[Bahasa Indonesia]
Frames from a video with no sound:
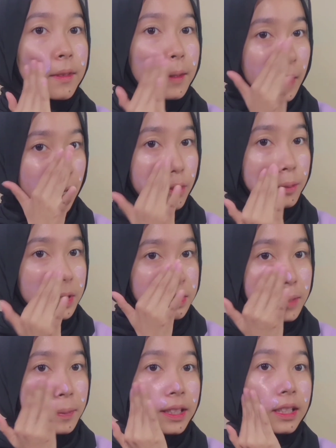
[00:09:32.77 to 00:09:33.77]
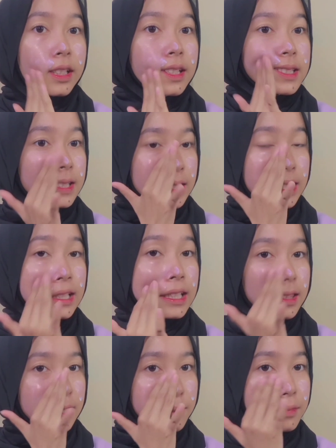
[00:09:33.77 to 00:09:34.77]
aku biasa pakainya sedikit
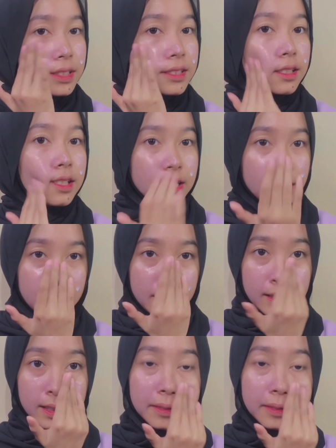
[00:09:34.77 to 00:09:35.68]
demi sedikit